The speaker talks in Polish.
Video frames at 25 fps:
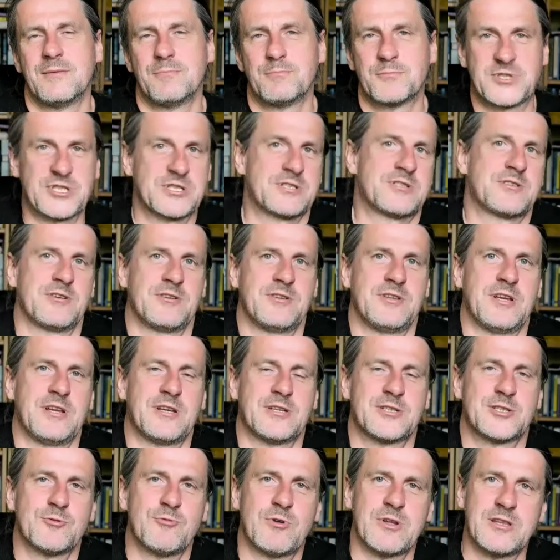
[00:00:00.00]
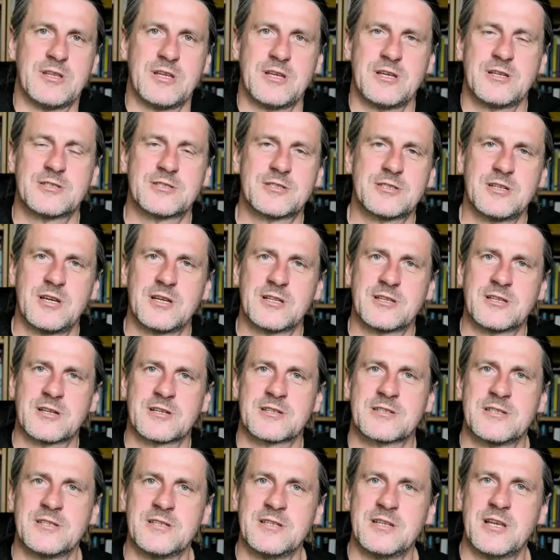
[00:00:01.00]
przystojniejszy, ładniejszy,
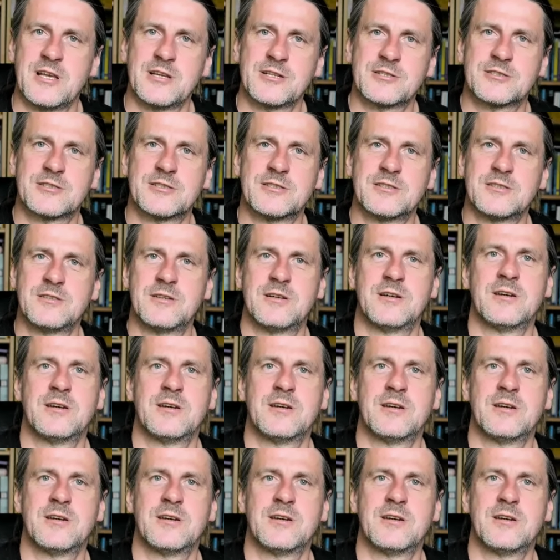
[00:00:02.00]
atrakcyjniejszy,